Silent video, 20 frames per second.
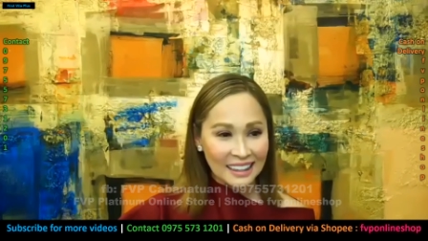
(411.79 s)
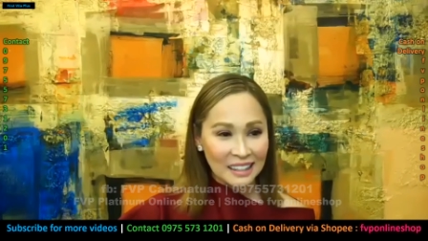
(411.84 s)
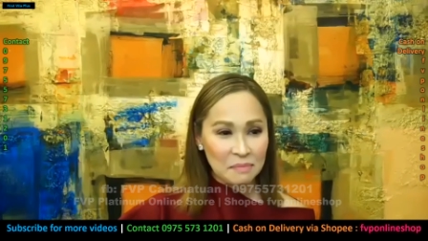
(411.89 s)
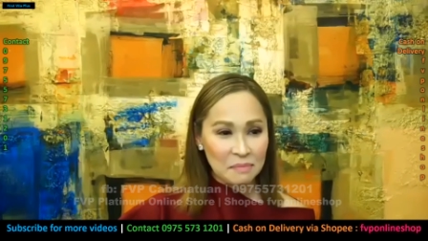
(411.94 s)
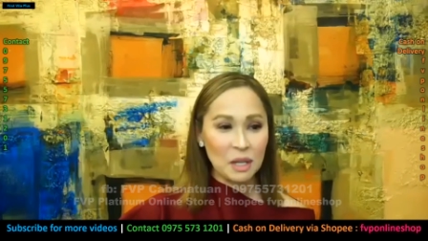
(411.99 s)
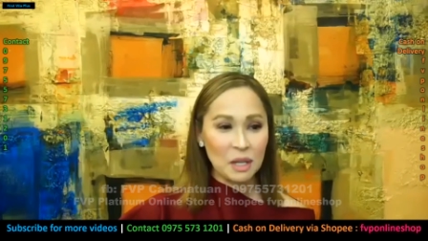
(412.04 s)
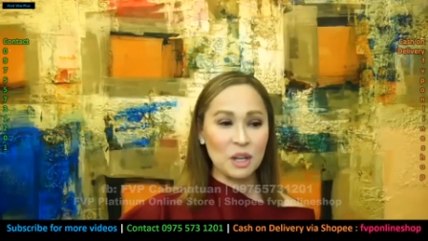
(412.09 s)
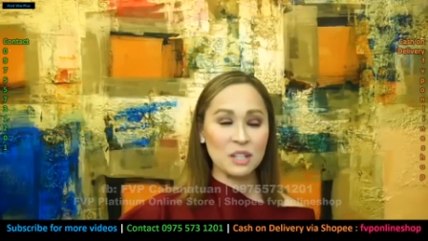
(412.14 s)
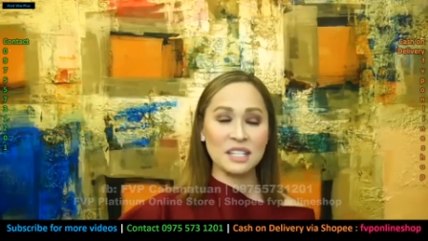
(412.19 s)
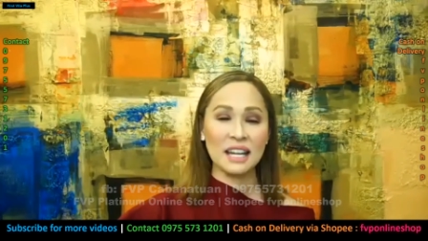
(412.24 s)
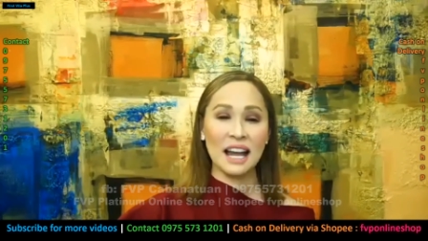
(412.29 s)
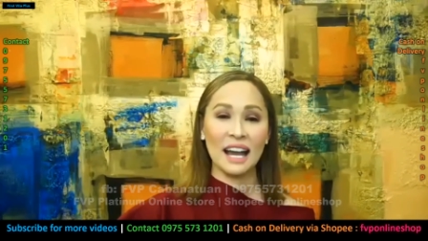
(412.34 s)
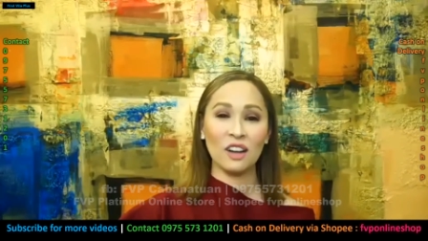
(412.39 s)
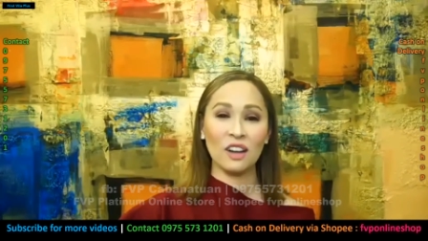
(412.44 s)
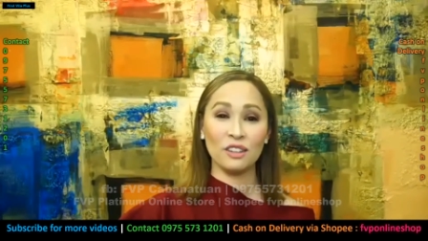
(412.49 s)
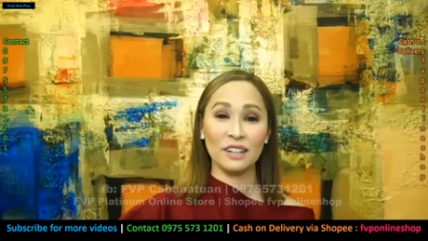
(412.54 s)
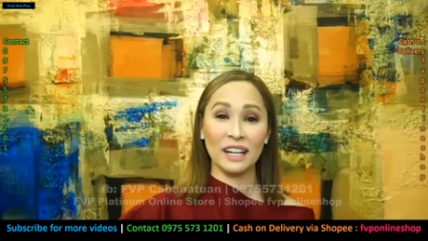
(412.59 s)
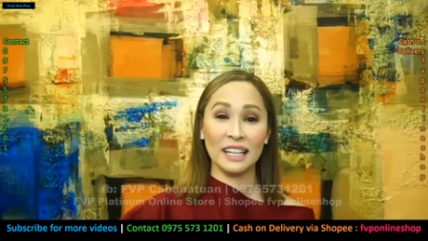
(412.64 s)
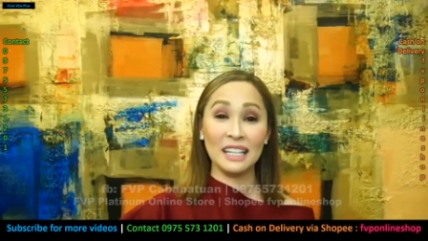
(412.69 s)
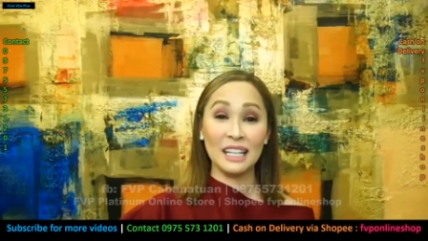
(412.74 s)
because I
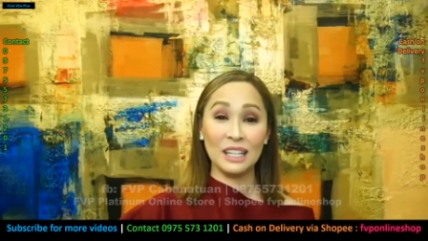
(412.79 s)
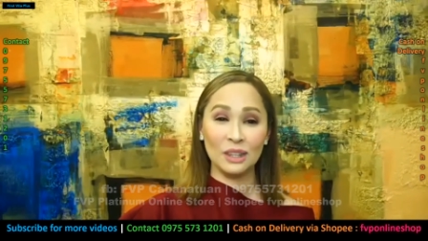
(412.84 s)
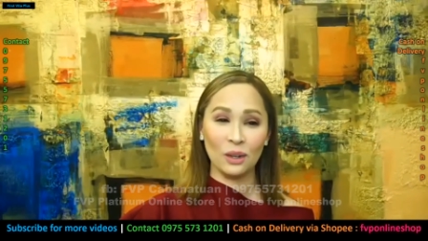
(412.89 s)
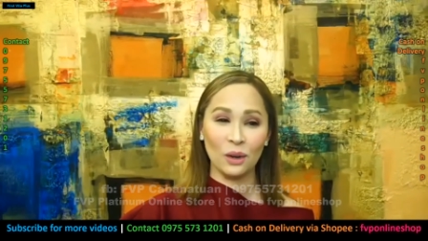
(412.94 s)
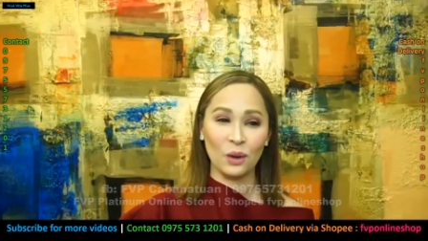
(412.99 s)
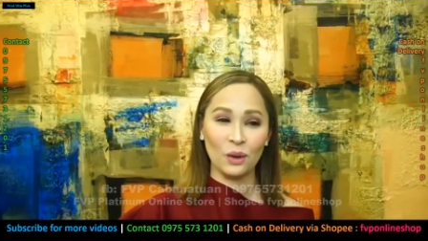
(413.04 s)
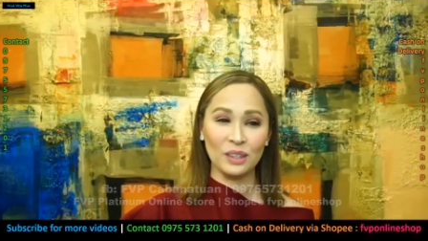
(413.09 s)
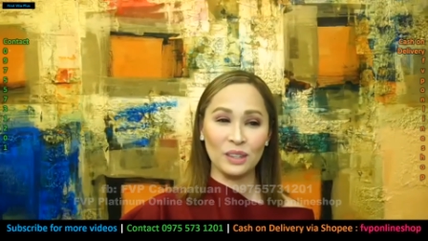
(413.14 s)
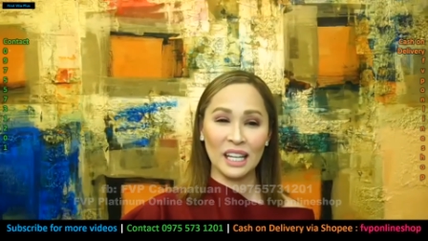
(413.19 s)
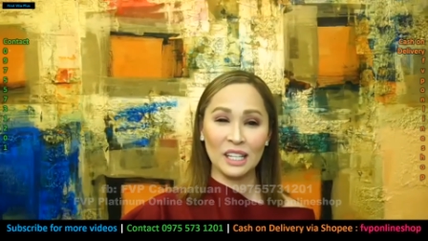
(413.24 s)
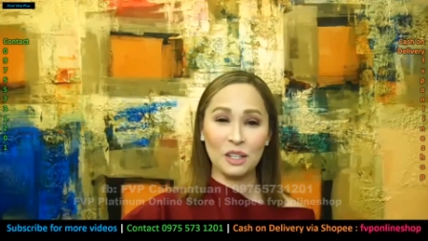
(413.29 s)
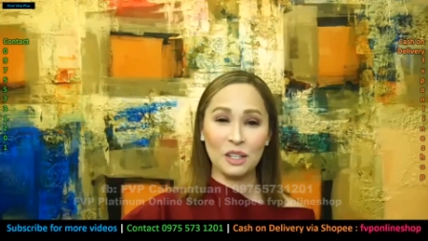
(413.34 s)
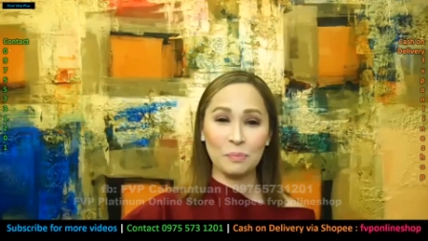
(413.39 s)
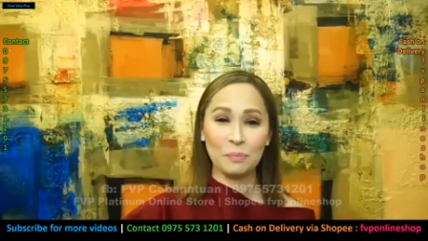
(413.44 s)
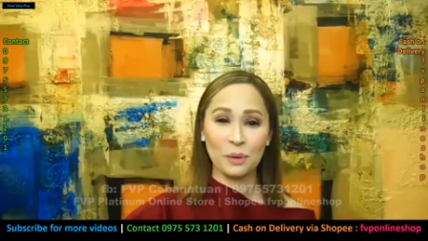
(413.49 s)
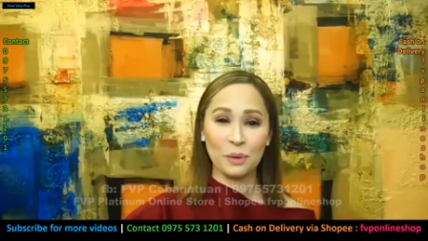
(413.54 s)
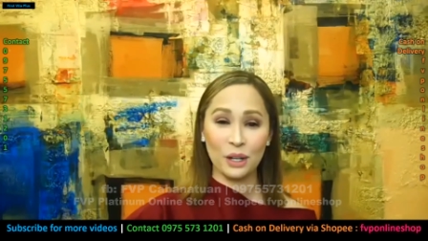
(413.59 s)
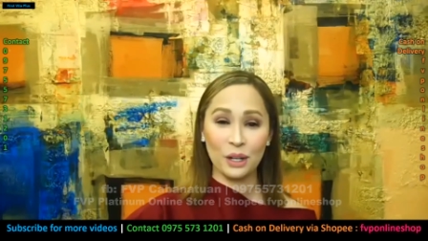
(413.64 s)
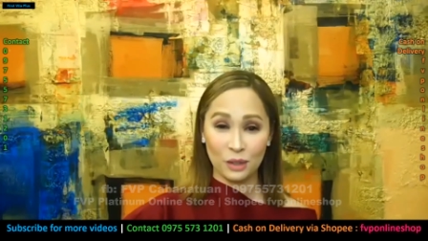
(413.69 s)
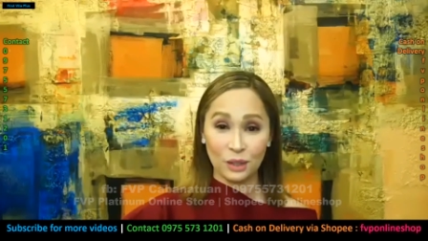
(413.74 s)
already know na yun
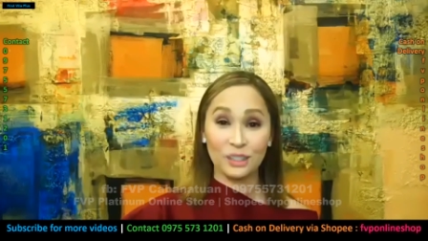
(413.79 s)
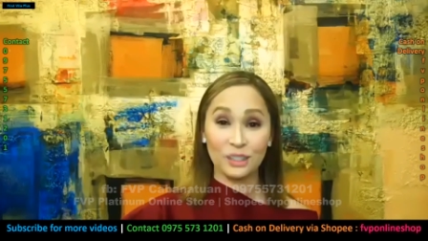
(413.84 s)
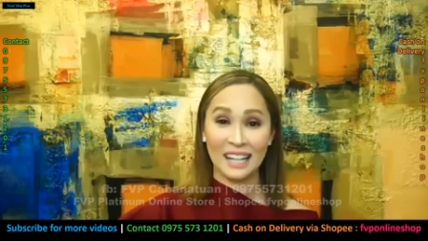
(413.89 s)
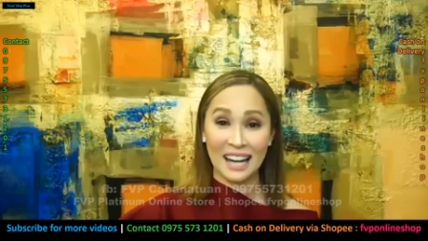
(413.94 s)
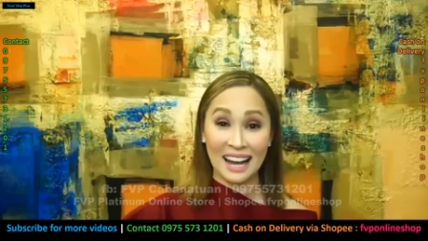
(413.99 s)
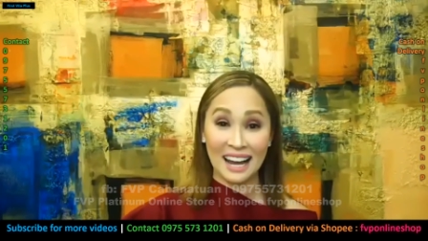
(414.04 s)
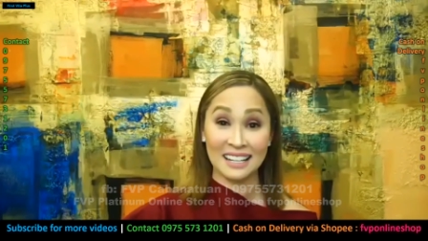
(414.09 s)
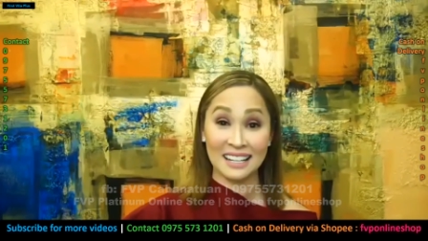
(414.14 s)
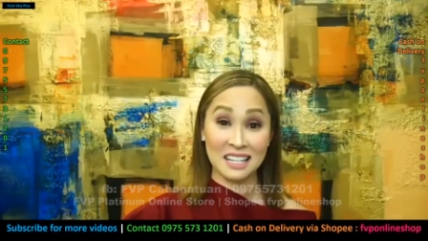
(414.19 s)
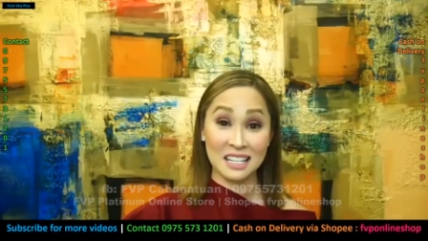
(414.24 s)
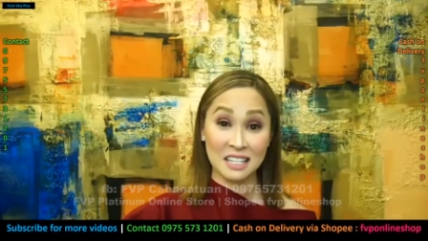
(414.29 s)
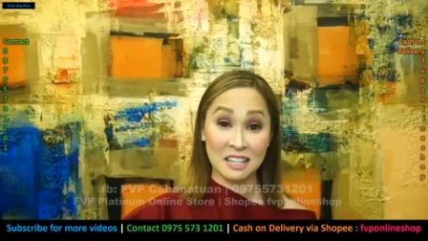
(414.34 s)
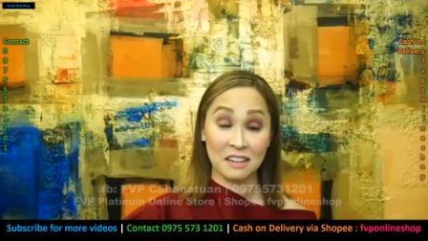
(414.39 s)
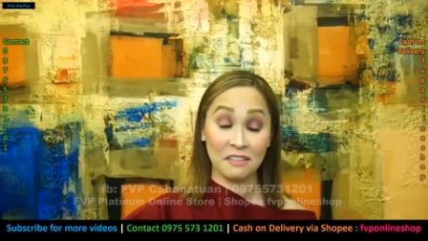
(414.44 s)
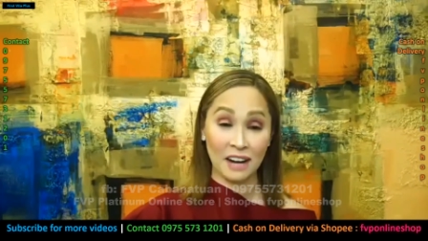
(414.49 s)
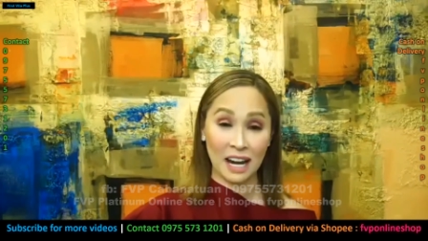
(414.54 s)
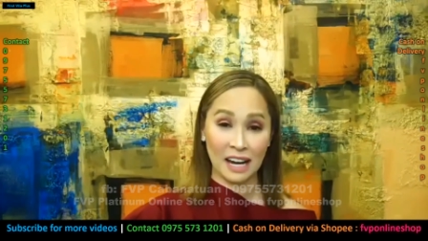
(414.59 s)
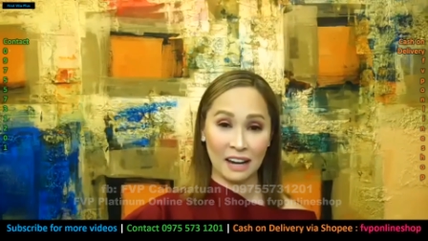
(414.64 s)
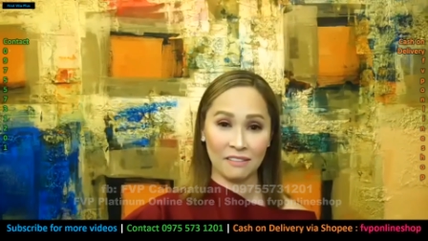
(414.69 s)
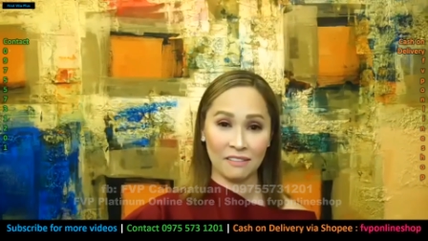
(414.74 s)
po yung 365
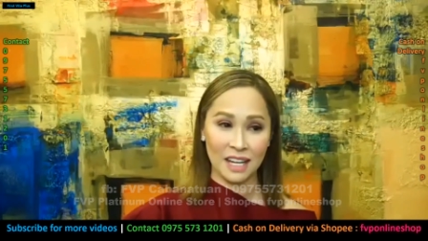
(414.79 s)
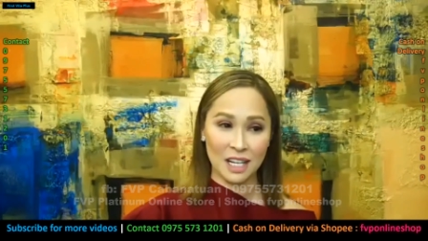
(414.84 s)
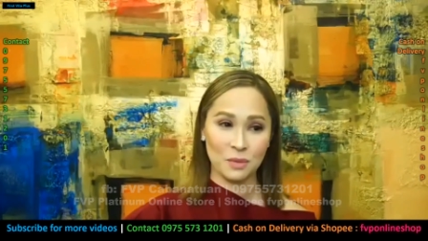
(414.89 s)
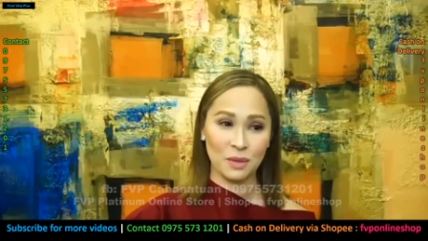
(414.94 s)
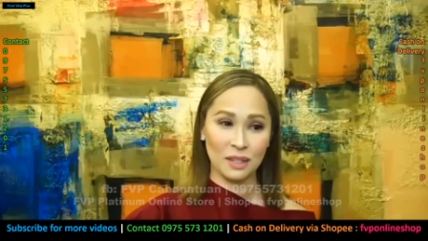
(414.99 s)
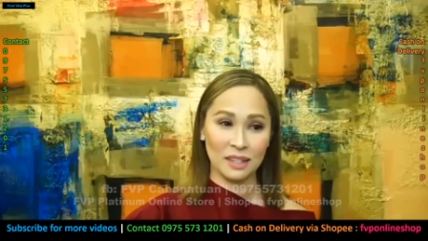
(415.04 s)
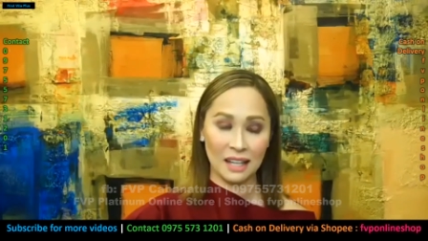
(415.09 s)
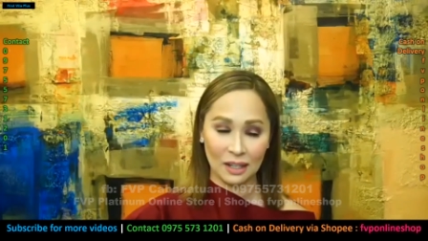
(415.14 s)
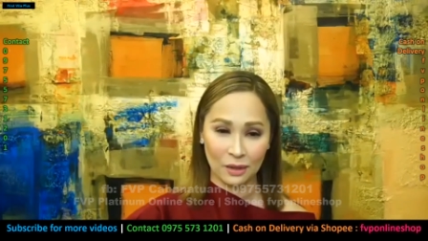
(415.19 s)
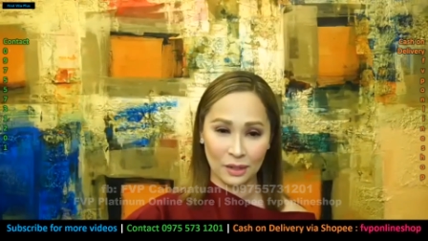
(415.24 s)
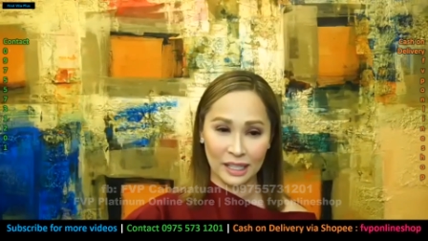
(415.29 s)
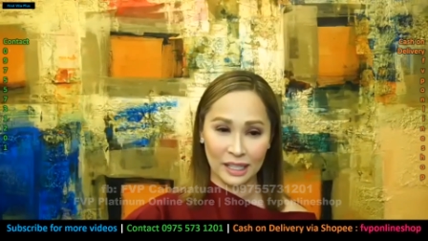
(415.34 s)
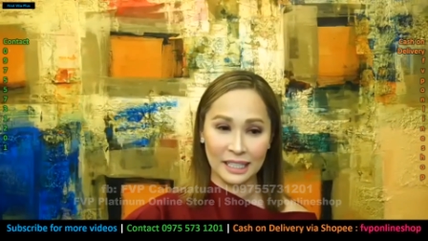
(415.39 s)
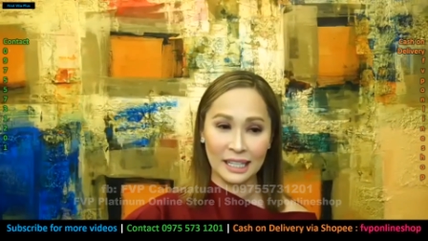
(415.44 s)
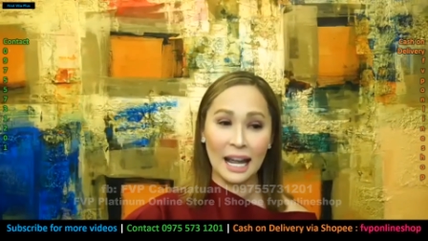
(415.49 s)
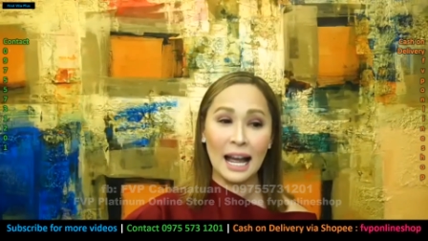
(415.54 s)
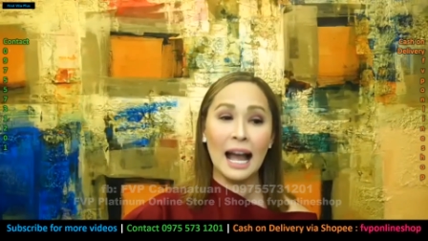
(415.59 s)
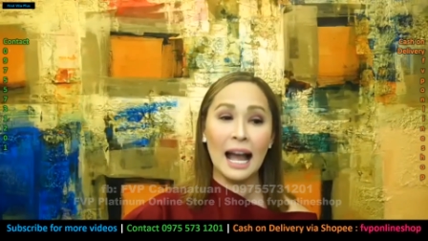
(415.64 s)
days with the Lord.